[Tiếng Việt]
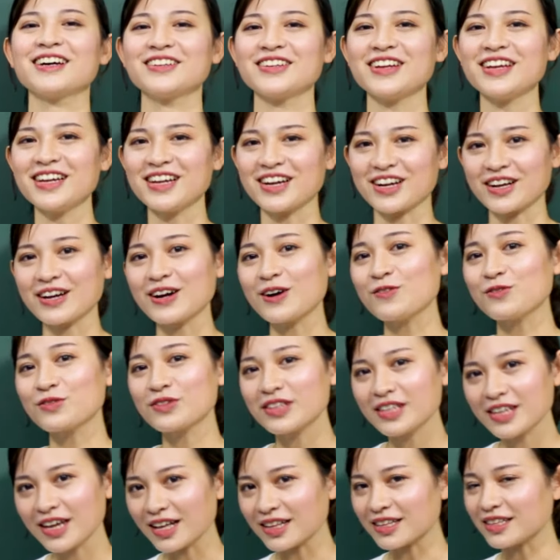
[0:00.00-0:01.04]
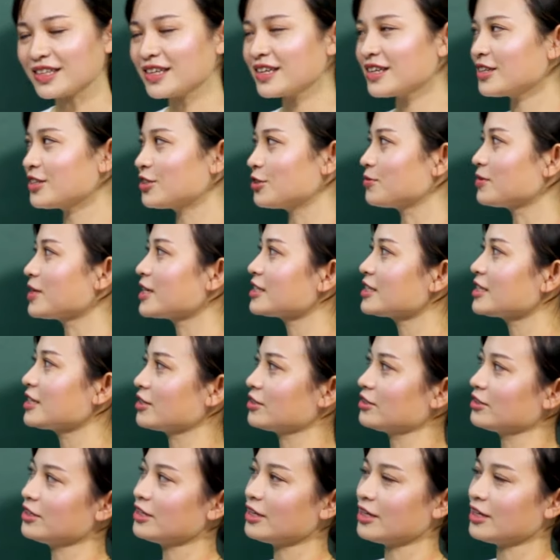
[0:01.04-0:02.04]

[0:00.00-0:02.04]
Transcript: Đây là câu nhận nhé, chúng ta sẽ có